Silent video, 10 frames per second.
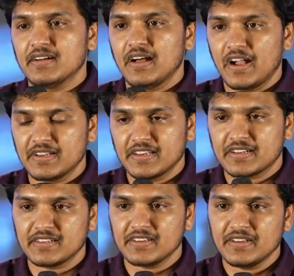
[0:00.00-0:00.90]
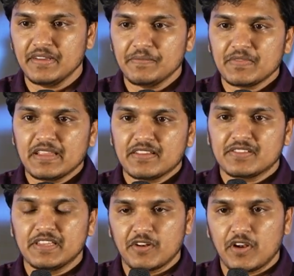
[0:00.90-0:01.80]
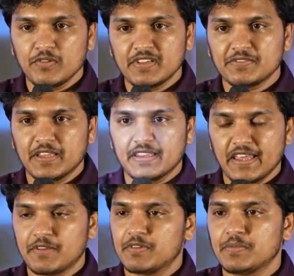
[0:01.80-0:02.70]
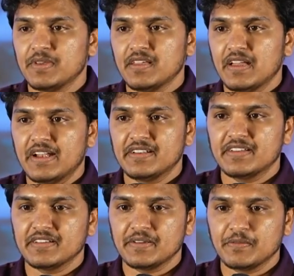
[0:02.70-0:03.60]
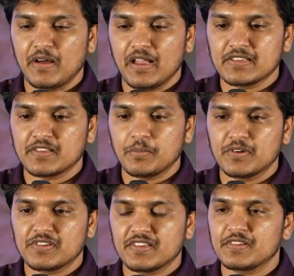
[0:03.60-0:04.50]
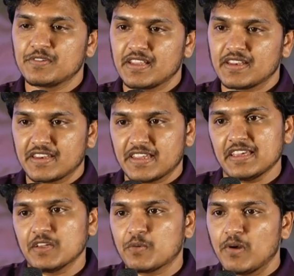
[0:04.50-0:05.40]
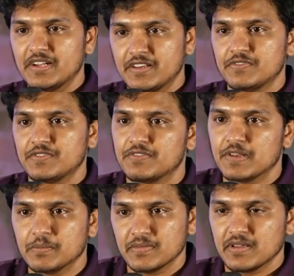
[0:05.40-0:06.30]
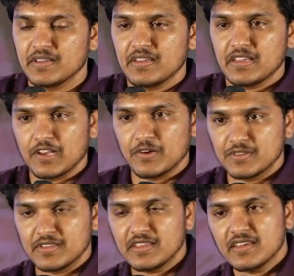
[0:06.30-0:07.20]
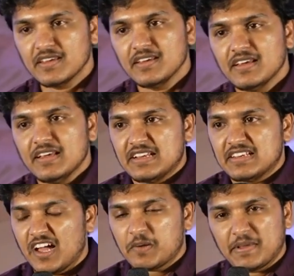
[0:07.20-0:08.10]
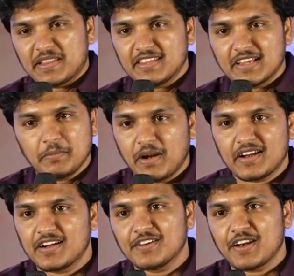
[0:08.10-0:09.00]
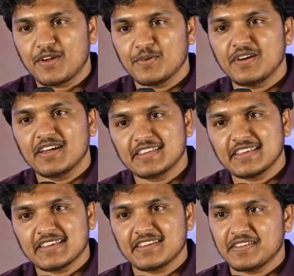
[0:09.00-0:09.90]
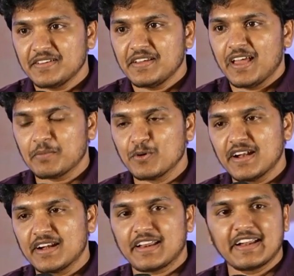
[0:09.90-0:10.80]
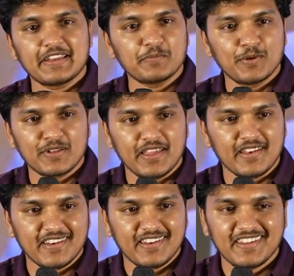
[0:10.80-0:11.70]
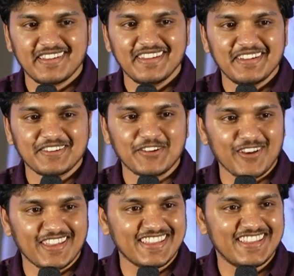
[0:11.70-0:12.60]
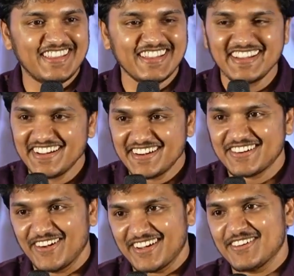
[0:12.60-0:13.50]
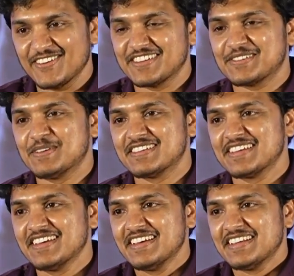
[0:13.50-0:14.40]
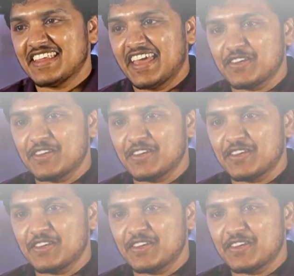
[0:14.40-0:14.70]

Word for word: ఆర్ట్ డైరెక్టర్ దే ఆర్ ఆల్వేస్ ది దేర్ విత్ మీ అండ్ వాళ్ళు సపోర్ట్ చేసిన విధానానికే ఈ క్వాలిటీ ఆఫ్ ది ఫిల్మ్ ఇలా ఉంది నాకు పెద్దగా మాట్లాడటం రావు ఐ థింక్ ఐఎమ్ గుడ్ అట్ రైటింగ్ మోర్ దాన్ టాకింగ్ టాకింగ్ ఆన్ ది స్పీచ్ థ్యాంక్ యూ